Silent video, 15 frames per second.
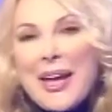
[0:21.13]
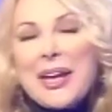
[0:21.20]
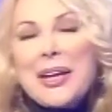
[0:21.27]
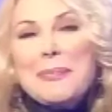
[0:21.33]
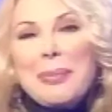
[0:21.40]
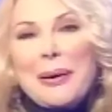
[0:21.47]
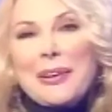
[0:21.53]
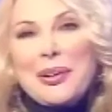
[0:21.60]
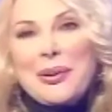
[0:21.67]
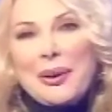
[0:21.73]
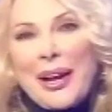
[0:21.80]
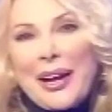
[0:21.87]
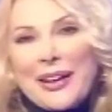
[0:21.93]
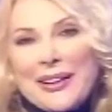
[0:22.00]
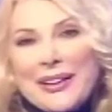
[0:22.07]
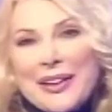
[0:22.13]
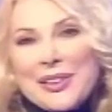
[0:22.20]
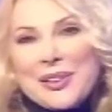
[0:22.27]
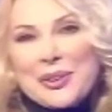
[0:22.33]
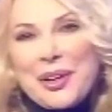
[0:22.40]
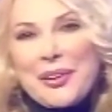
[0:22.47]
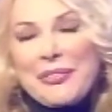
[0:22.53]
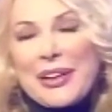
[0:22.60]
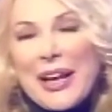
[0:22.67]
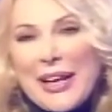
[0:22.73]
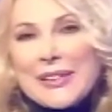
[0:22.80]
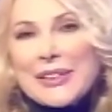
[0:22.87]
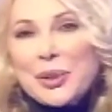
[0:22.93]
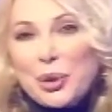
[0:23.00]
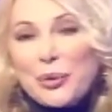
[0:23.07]
in particolare in direzione
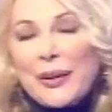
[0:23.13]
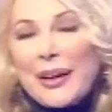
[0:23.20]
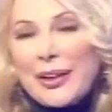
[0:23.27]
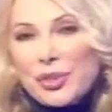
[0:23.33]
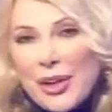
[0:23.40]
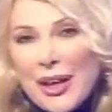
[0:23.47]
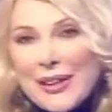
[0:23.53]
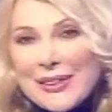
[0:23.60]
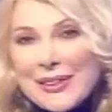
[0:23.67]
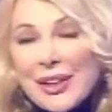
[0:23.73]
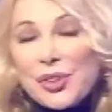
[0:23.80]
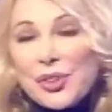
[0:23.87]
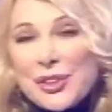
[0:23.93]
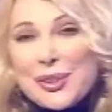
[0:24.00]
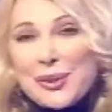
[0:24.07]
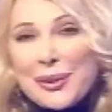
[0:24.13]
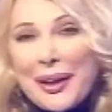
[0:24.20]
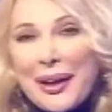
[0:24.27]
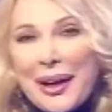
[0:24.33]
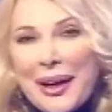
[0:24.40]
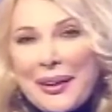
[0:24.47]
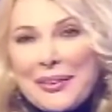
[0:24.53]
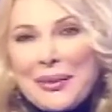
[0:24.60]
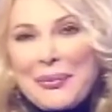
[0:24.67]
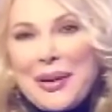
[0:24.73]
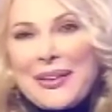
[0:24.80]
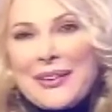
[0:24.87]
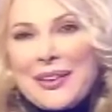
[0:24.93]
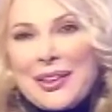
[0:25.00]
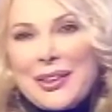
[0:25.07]
Firenze dove già si registrano dei
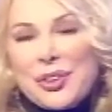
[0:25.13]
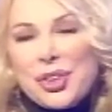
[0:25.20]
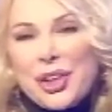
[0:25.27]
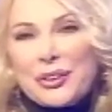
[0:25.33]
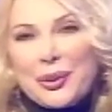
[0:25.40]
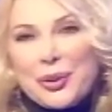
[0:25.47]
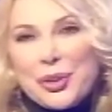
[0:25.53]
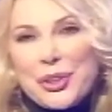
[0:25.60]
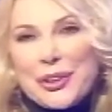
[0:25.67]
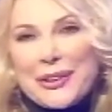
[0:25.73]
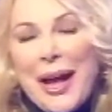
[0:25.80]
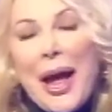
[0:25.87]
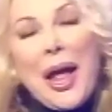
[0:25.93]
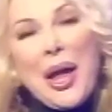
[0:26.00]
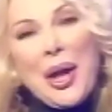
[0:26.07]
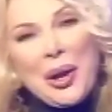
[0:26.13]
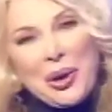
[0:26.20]
rallentamenti in centro città.